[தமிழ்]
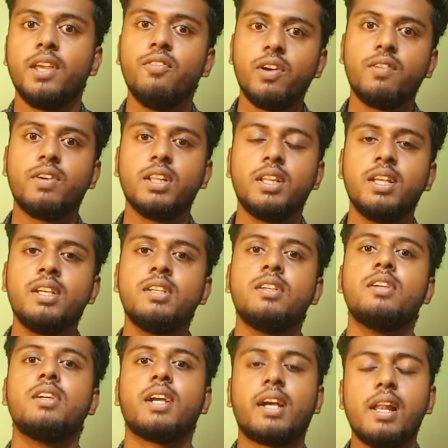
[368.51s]
இவர் வந்து
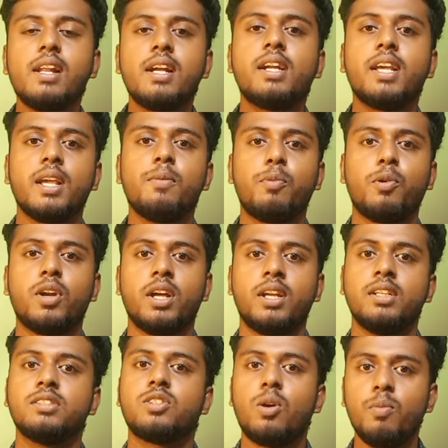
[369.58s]
கல்கட்டாக்கு
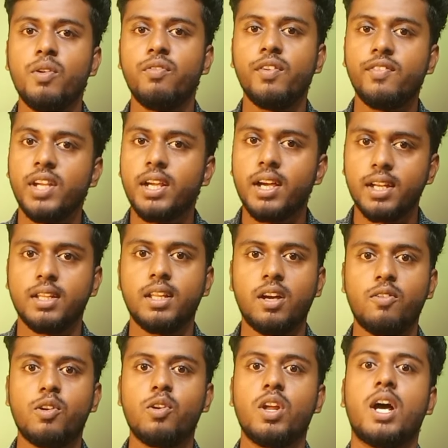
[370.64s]
போகிறாரு சுவாமி
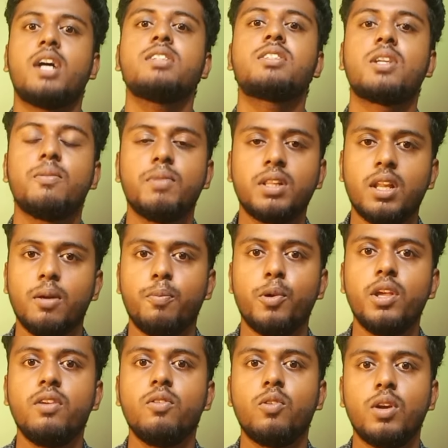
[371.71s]
விவேகானந்தா அவரோட ஆசிரமத்தில்
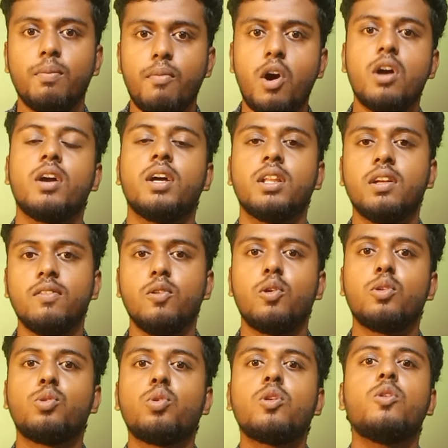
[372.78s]
போய் ஒரு மாங் அதாவது
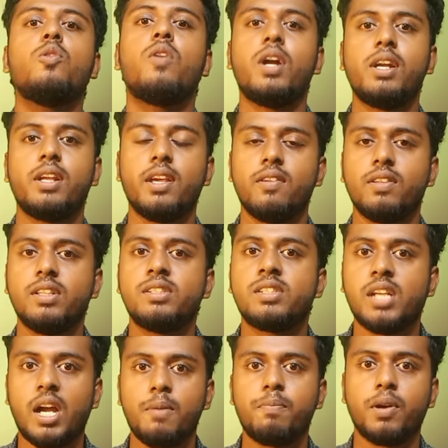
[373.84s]
ஒரு துறவு வாழ்க்கையை வந்து
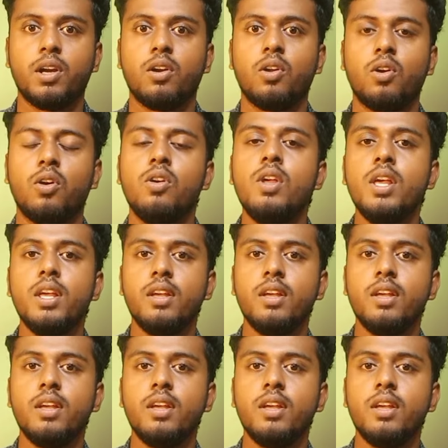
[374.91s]
ஸ்டார்ட் பண்ணணும்